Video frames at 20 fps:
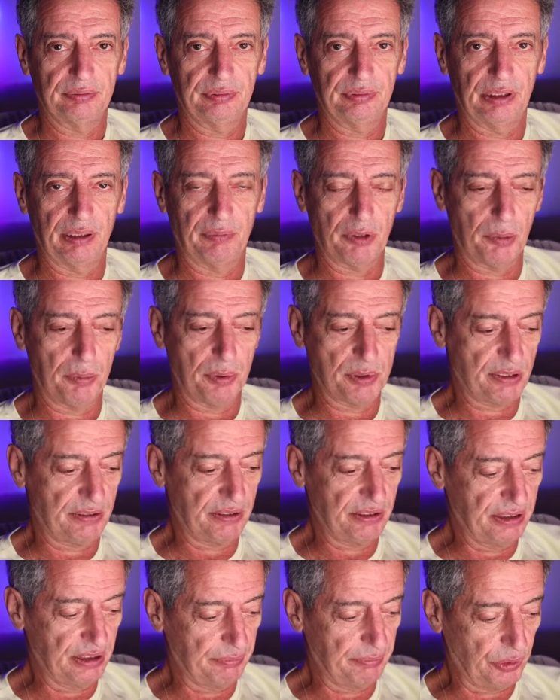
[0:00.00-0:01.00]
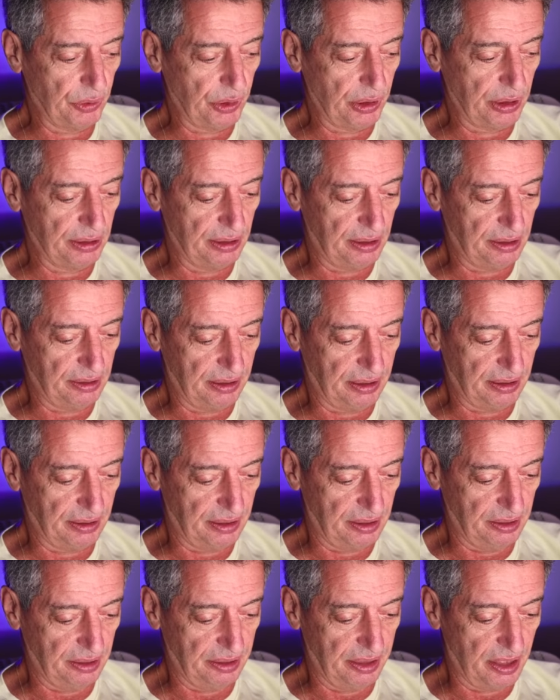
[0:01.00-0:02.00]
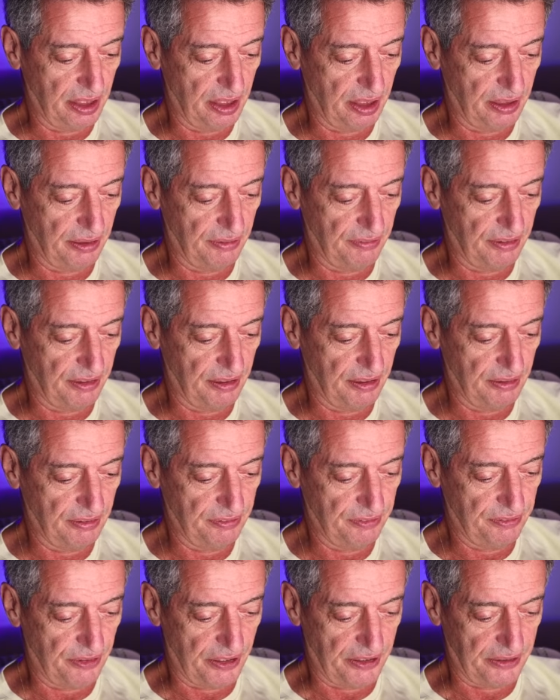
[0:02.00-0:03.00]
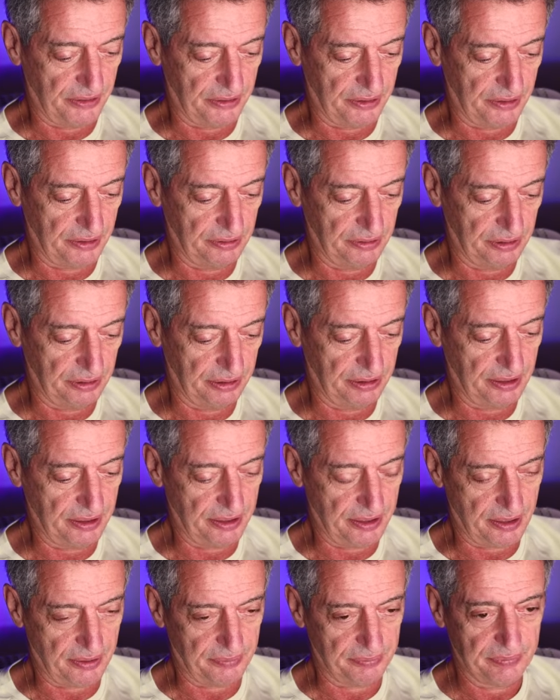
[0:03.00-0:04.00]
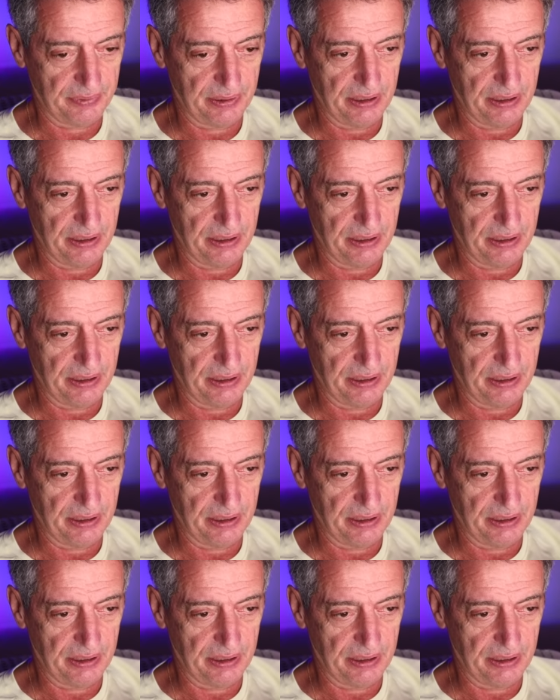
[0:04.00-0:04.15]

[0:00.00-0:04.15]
Добро пожаловать на мой канал, канал Якова Файна. Это я.